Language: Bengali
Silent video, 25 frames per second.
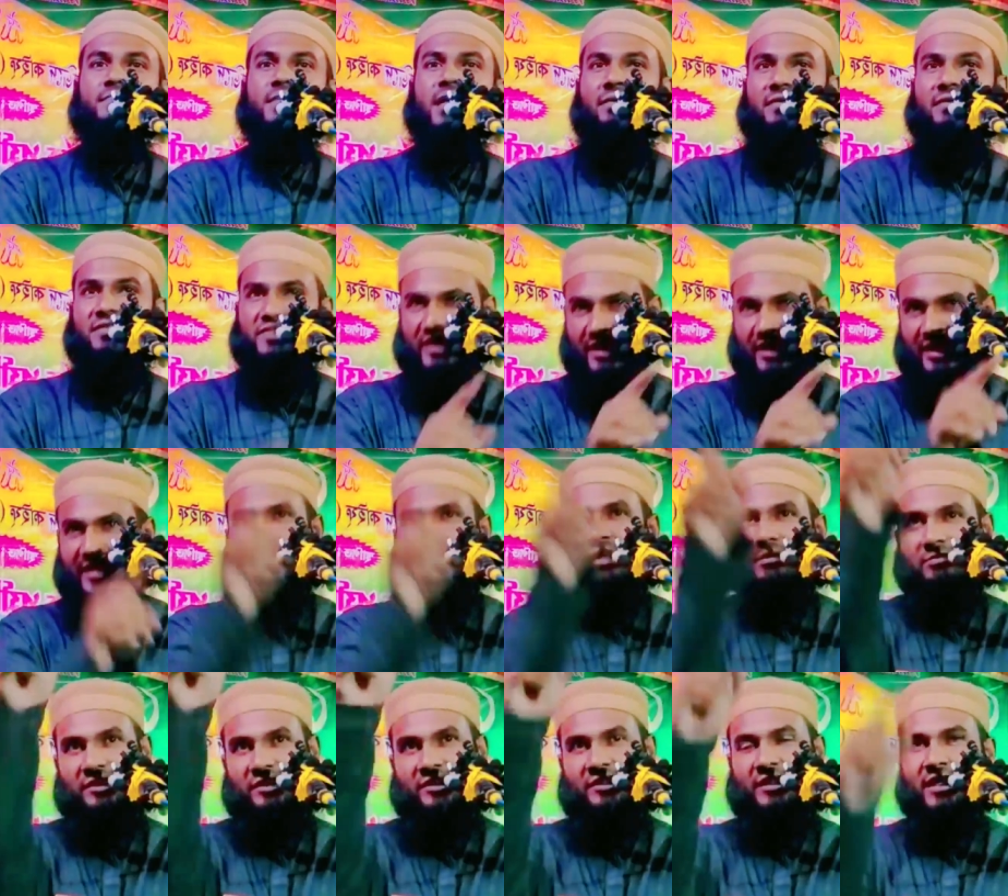আবার ছেলেটা
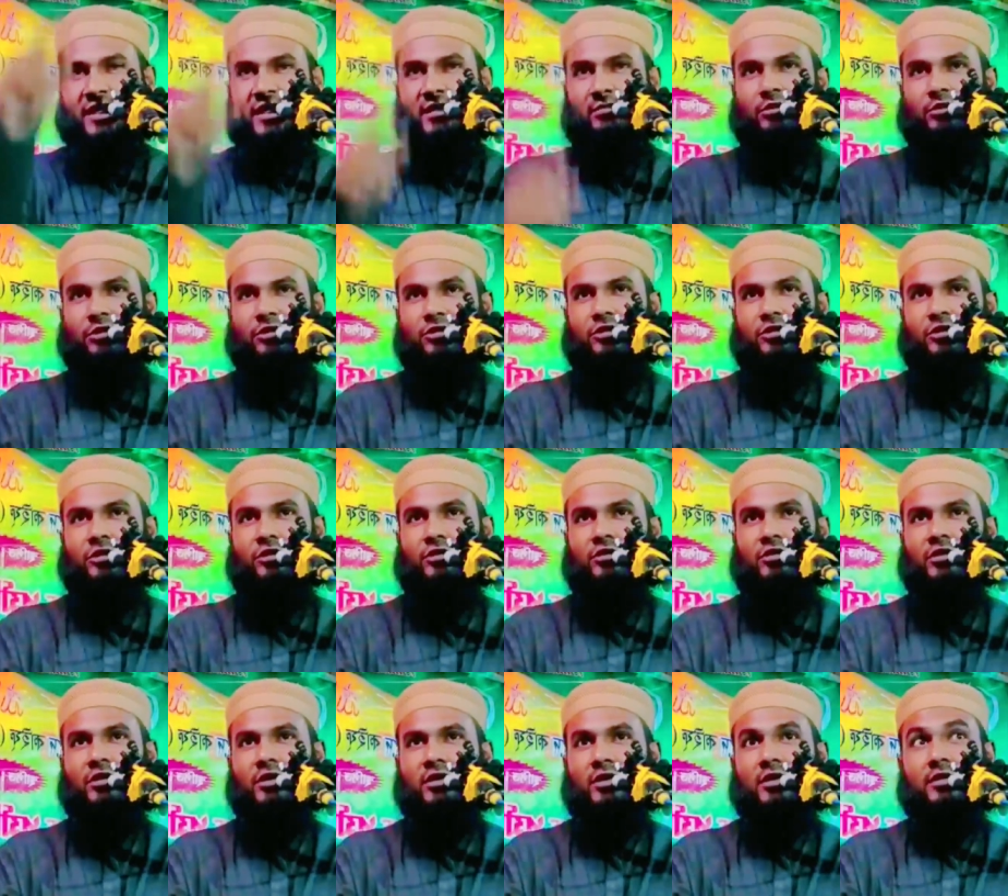মেয়েটাকে বলতো
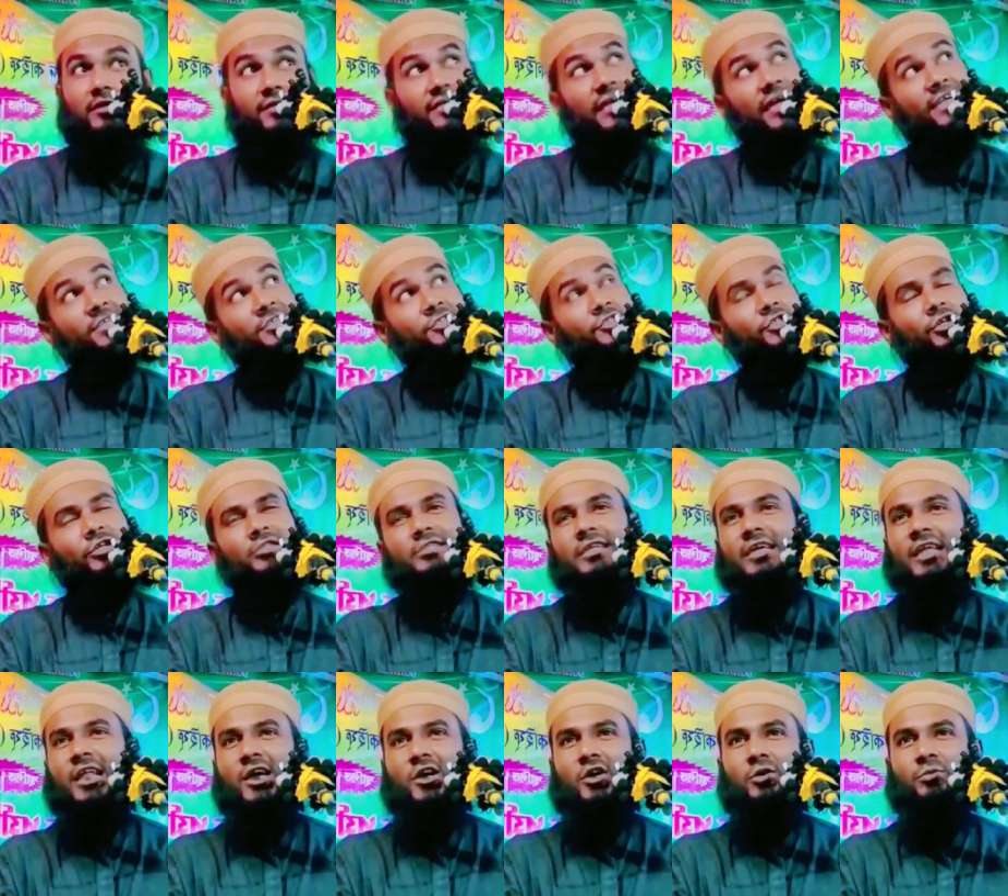ডান চোখটা
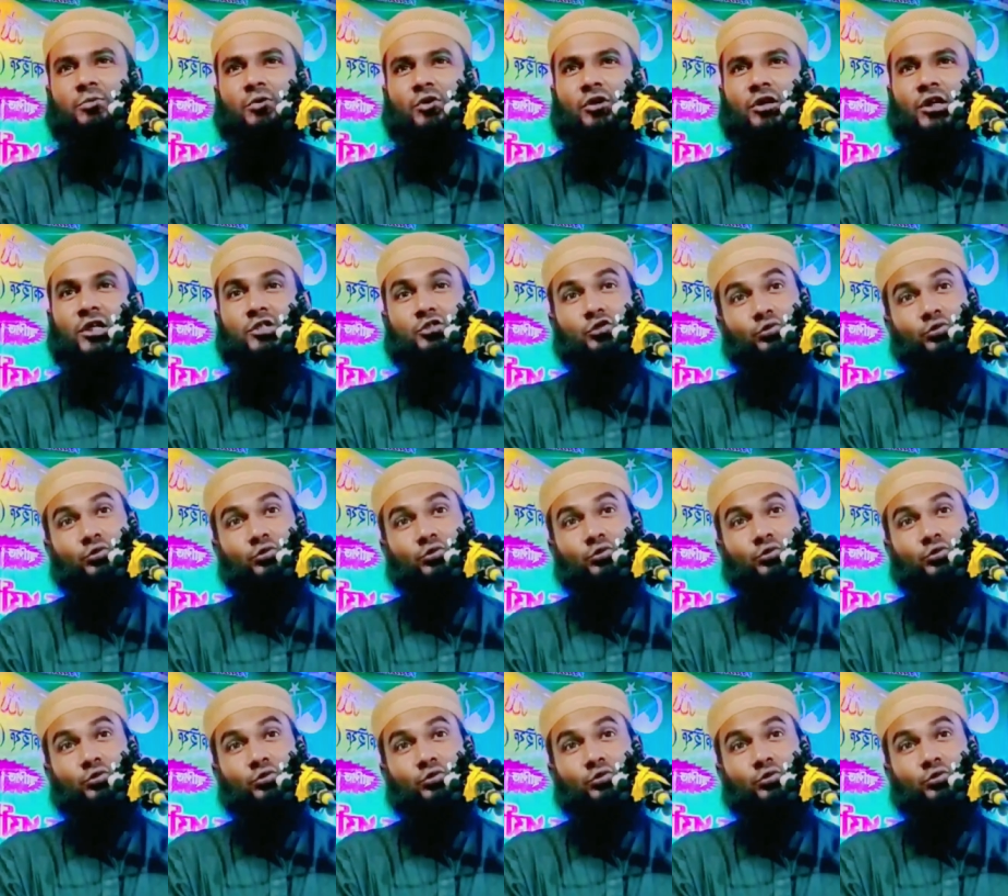এরকম করলে